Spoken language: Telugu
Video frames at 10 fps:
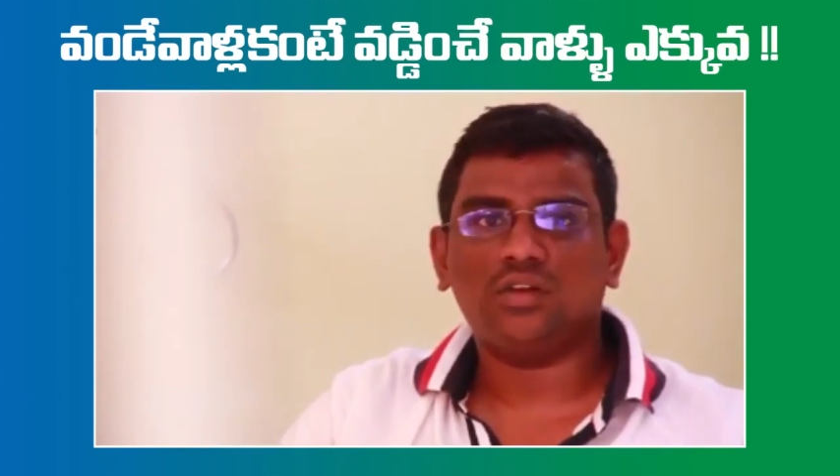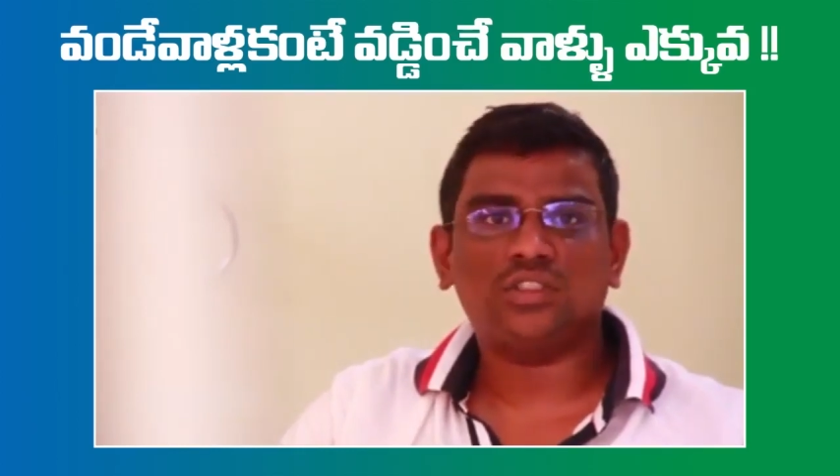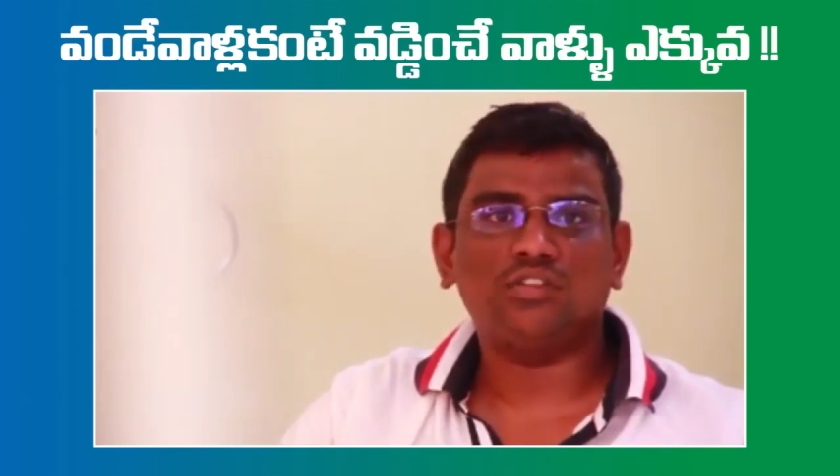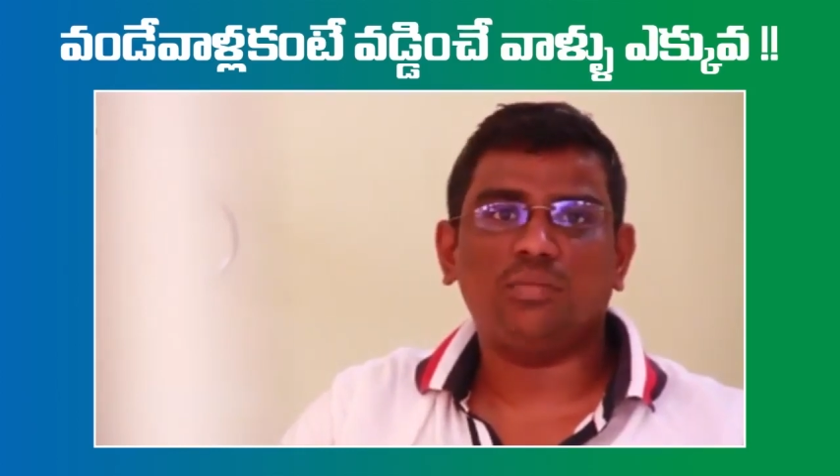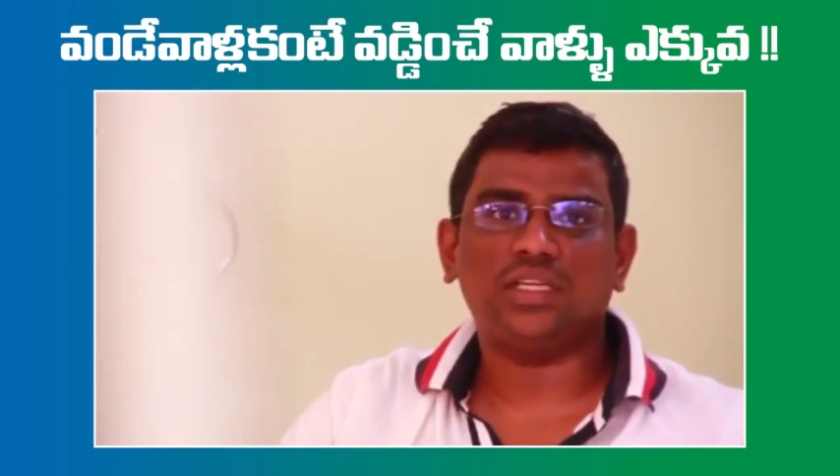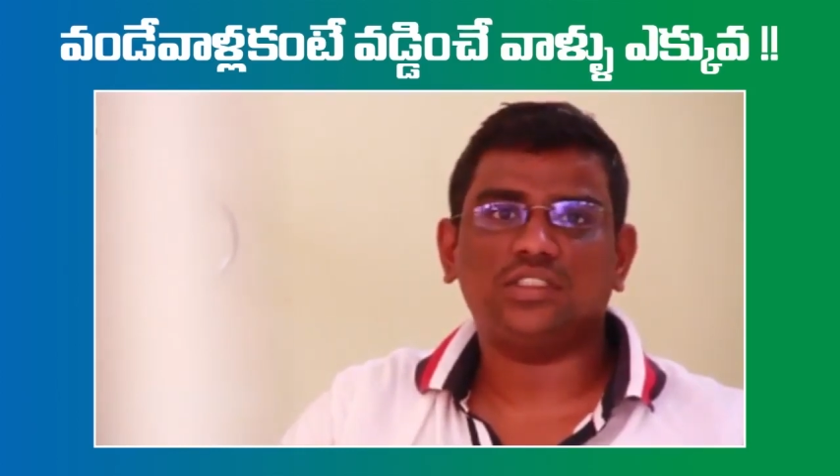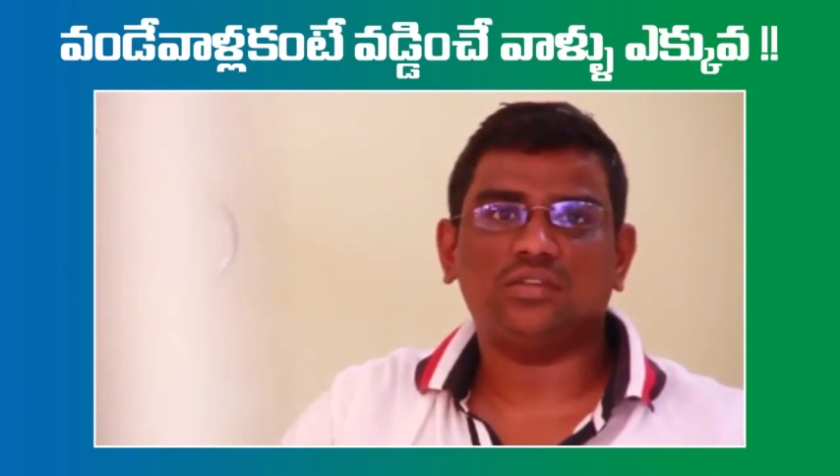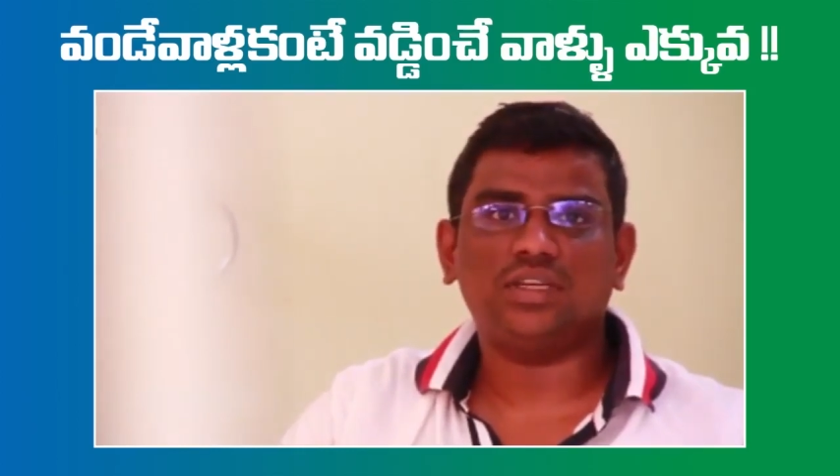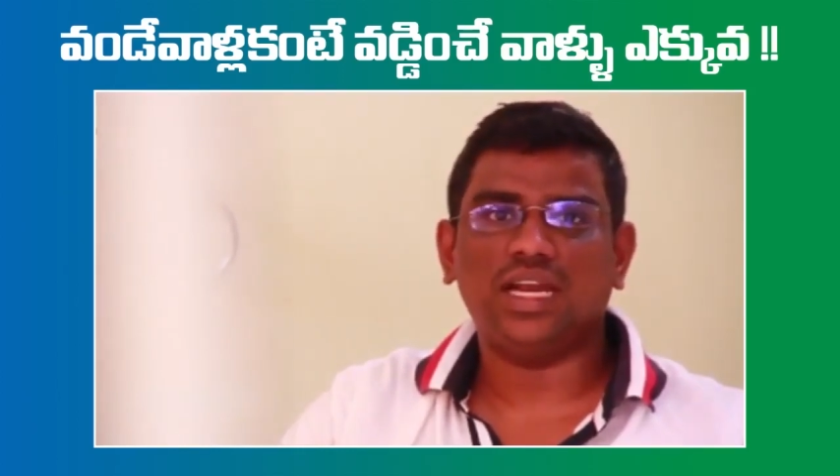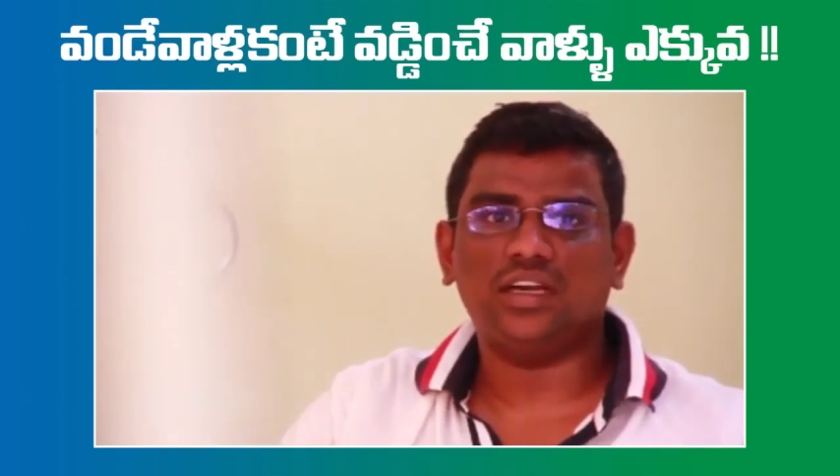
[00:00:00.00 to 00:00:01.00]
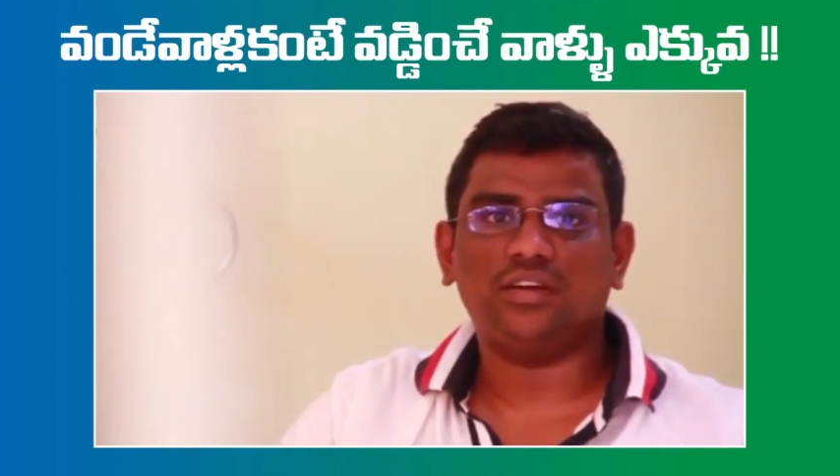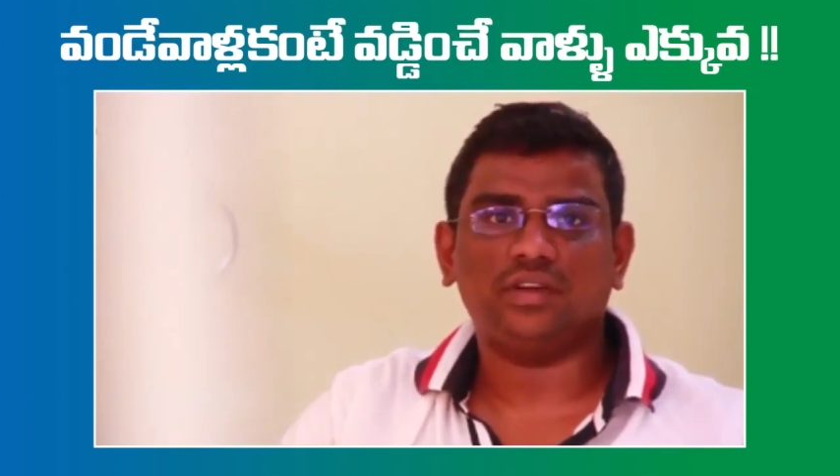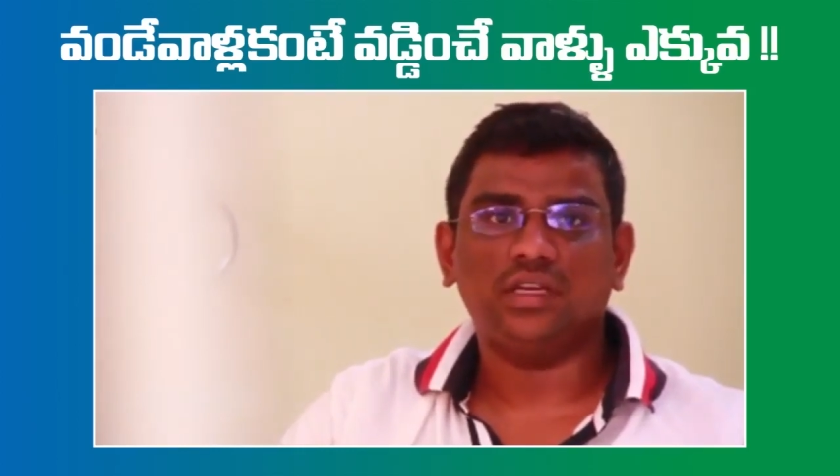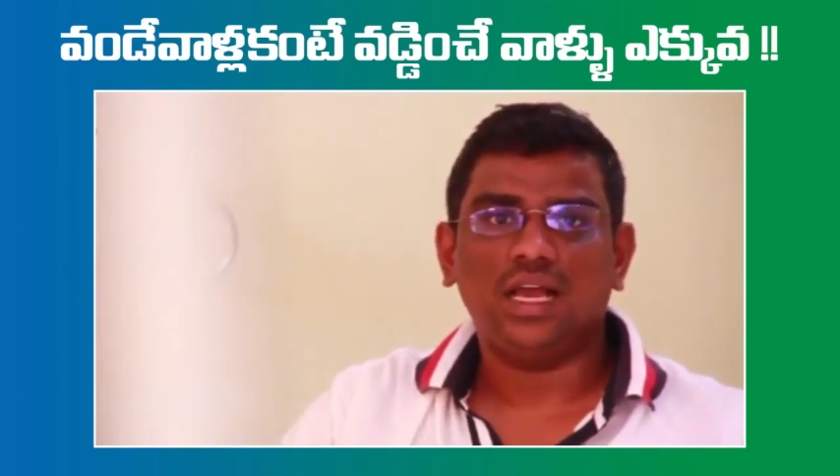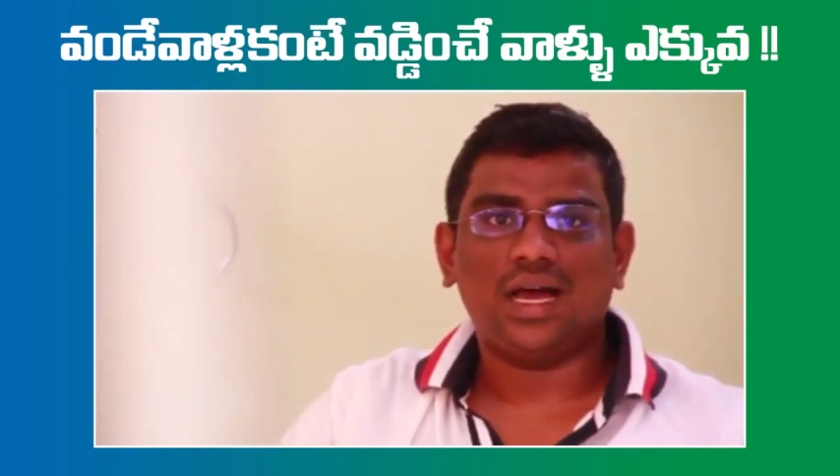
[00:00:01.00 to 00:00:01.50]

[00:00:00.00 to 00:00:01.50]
వస్తువులు పంచడం ఇలాంటివి